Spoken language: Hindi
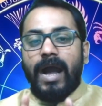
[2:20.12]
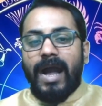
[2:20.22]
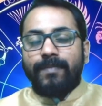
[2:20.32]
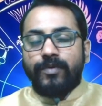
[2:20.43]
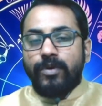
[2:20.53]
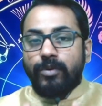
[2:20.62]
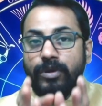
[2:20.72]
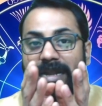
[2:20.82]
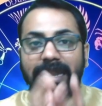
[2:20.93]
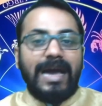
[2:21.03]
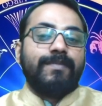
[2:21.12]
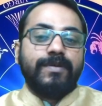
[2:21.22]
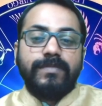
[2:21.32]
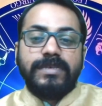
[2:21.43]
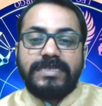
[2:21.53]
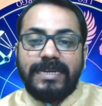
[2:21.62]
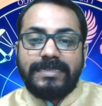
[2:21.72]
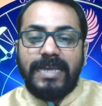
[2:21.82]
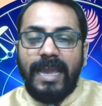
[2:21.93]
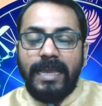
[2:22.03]
आपको कोई लाभ मिल
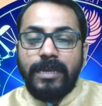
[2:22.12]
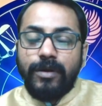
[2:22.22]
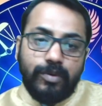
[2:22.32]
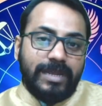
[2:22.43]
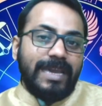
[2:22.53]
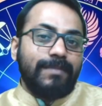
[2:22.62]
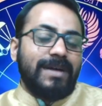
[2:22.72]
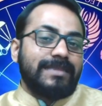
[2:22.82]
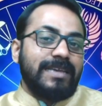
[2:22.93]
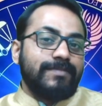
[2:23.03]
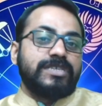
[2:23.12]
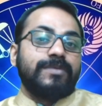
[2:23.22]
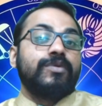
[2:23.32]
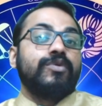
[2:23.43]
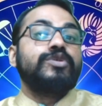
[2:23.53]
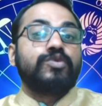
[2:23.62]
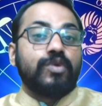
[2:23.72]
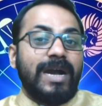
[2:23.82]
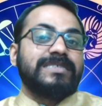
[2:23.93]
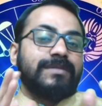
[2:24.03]
सकता है उनके माध्यम से भी कोई
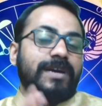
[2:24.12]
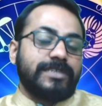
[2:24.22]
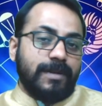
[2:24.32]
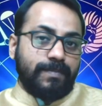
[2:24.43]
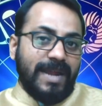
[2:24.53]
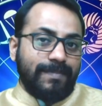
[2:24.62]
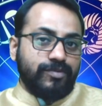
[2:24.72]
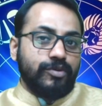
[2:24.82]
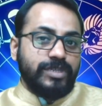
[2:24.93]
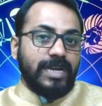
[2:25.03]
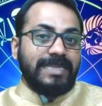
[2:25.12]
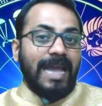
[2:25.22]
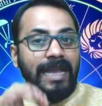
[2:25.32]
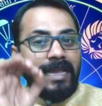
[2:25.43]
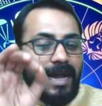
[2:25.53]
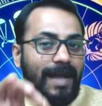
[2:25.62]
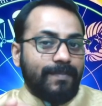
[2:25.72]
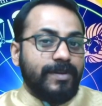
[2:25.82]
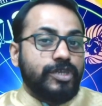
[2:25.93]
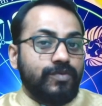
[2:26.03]
सुखद समाचार प्राप्त हो सकता है
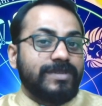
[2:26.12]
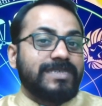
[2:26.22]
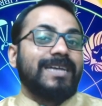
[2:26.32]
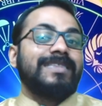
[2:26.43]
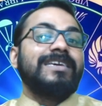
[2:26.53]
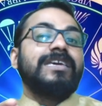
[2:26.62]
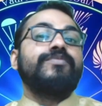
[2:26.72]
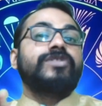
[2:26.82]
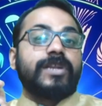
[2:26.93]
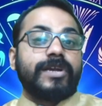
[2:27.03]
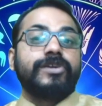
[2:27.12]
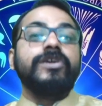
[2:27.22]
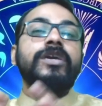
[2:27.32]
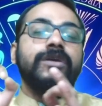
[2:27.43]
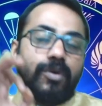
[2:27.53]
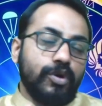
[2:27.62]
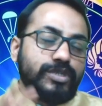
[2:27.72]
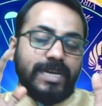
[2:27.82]
आपके जीवन साथी की भी तरक्की हो